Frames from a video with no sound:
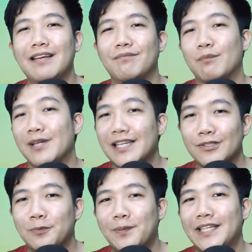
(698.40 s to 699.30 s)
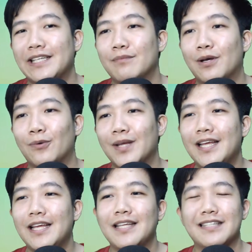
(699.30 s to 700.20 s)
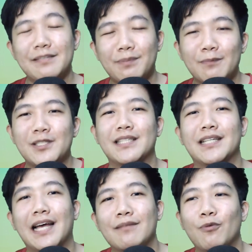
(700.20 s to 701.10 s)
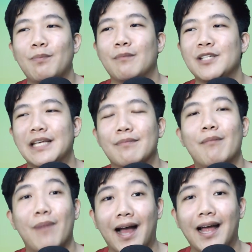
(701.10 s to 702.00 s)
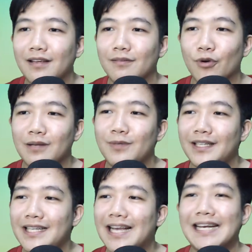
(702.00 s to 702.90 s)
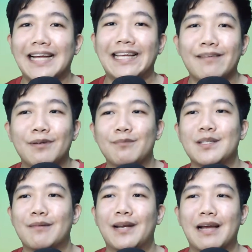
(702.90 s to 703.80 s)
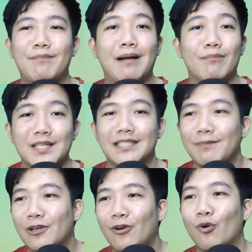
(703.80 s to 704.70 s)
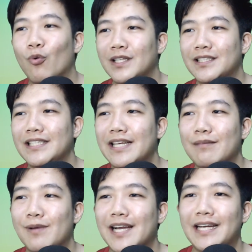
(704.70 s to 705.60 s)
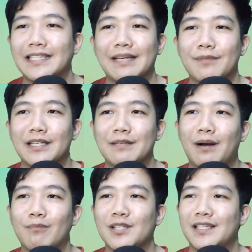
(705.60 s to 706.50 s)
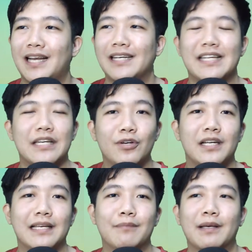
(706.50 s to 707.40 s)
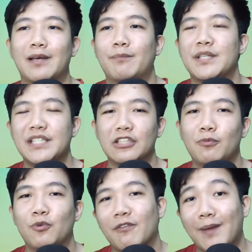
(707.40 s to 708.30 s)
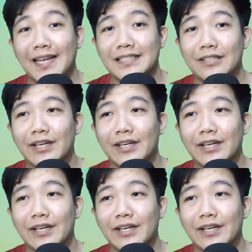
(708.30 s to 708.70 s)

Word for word: memberikan suatu pertanyaan baru jadi publisher sekarang mau publish game apa Bukan berarti nggak ada game yang bisa mereka publish, tapi kalau gue lihat sendiri dari banyakkan game yang dipublish sekarang di Indo adalah game-game RPG ataupun FPS gitu ya.